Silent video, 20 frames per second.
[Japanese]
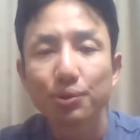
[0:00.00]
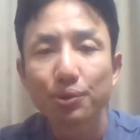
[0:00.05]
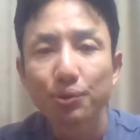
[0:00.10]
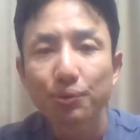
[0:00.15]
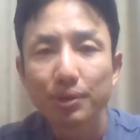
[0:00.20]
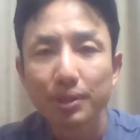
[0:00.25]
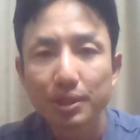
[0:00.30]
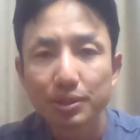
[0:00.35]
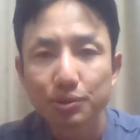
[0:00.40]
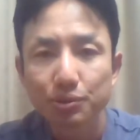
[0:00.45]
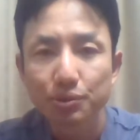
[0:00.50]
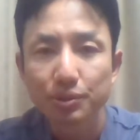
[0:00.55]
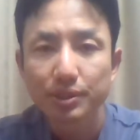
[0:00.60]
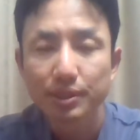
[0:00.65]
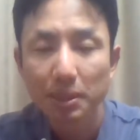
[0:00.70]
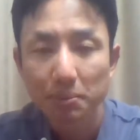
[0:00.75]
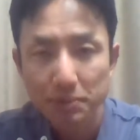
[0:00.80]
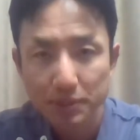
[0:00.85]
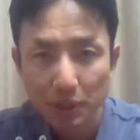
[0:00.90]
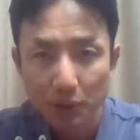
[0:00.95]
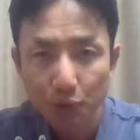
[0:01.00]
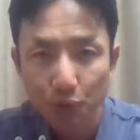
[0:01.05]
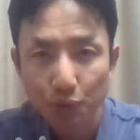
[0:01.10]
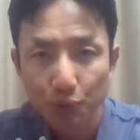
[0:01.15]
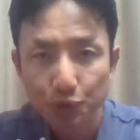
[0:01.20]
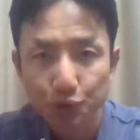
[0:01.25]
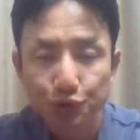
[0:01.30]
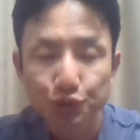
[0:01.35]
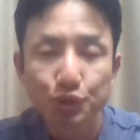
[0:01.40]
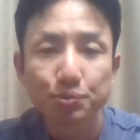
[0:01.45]
今日はねちょっと久々
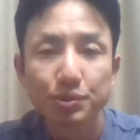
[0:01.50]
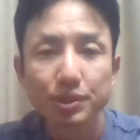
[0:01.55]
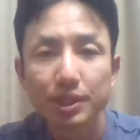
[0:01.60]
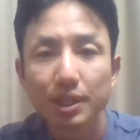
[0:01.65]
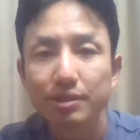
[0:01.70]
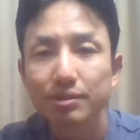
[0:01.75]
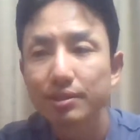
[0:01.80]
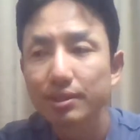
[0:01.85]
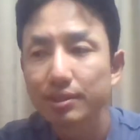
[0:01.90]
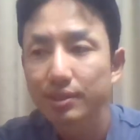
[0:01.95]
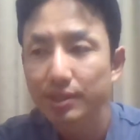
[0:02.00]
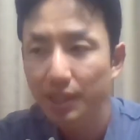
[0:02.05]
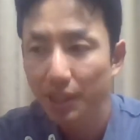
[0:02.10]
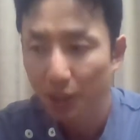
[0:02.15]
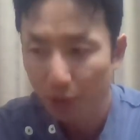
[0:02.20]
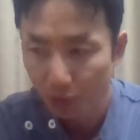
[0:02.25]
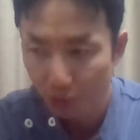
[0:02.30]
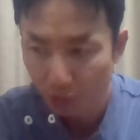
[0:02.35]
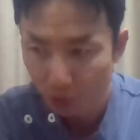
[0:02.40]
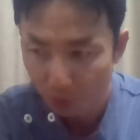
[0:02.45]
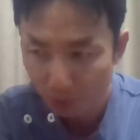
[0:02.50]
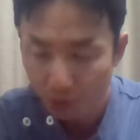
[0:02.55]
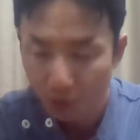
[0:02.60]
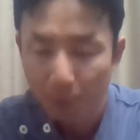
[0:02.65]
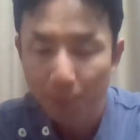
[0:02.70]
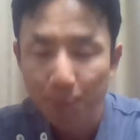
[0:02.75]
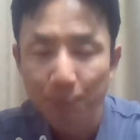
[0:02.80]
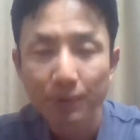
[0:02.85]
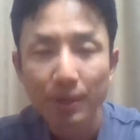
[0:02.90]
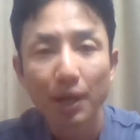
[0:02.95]
の YouTube になるんですけれども、